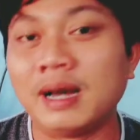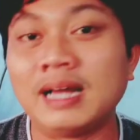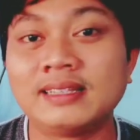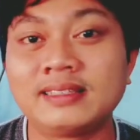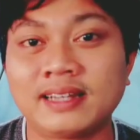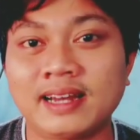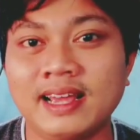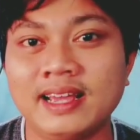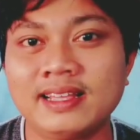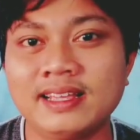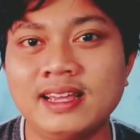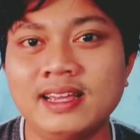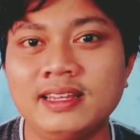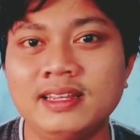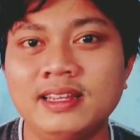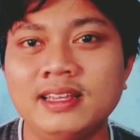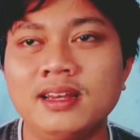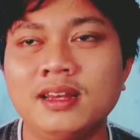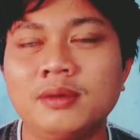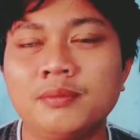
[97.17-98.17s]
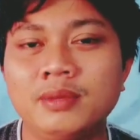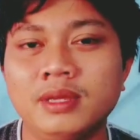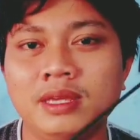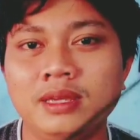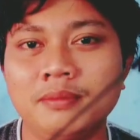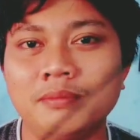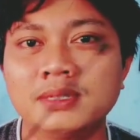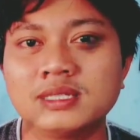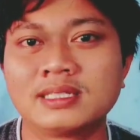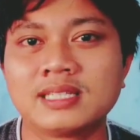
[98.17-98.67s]
baterainya ini
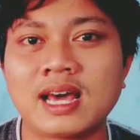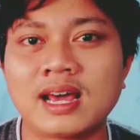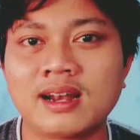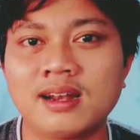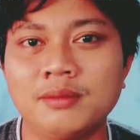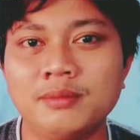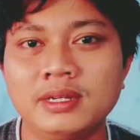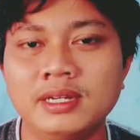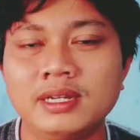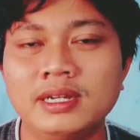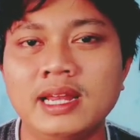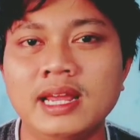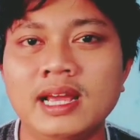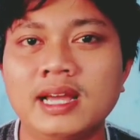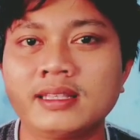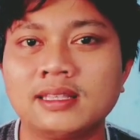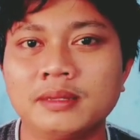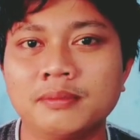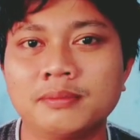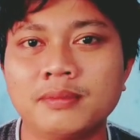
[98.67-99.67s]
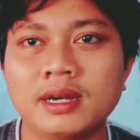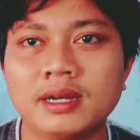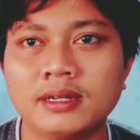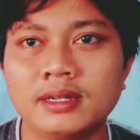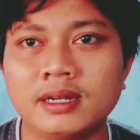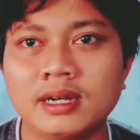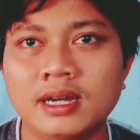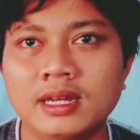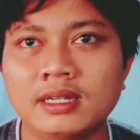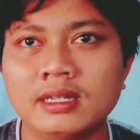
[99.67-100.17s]
lebih besar lebih gede ketimbang
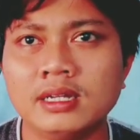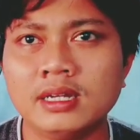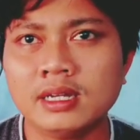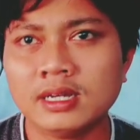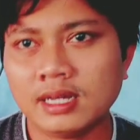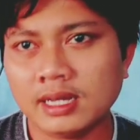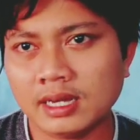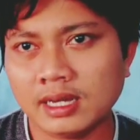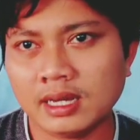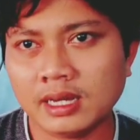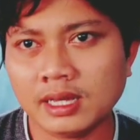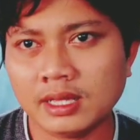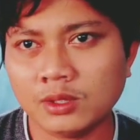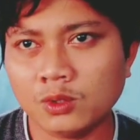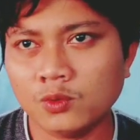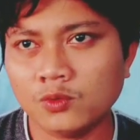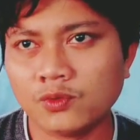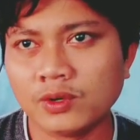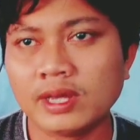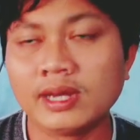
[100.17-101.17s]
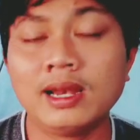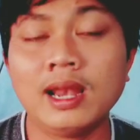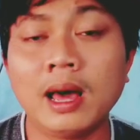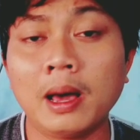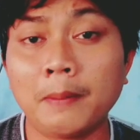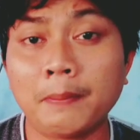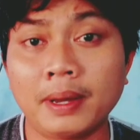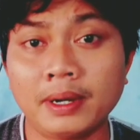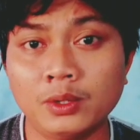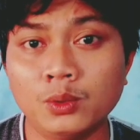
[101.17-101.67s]
dengan uh,
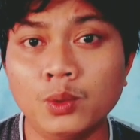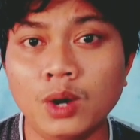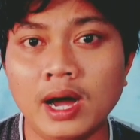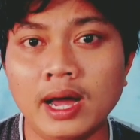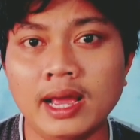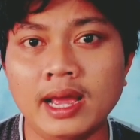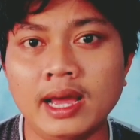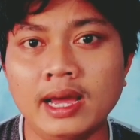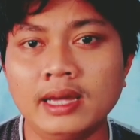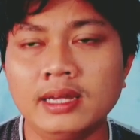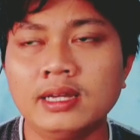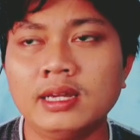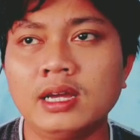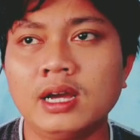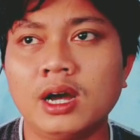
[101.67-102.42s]
UV82 ya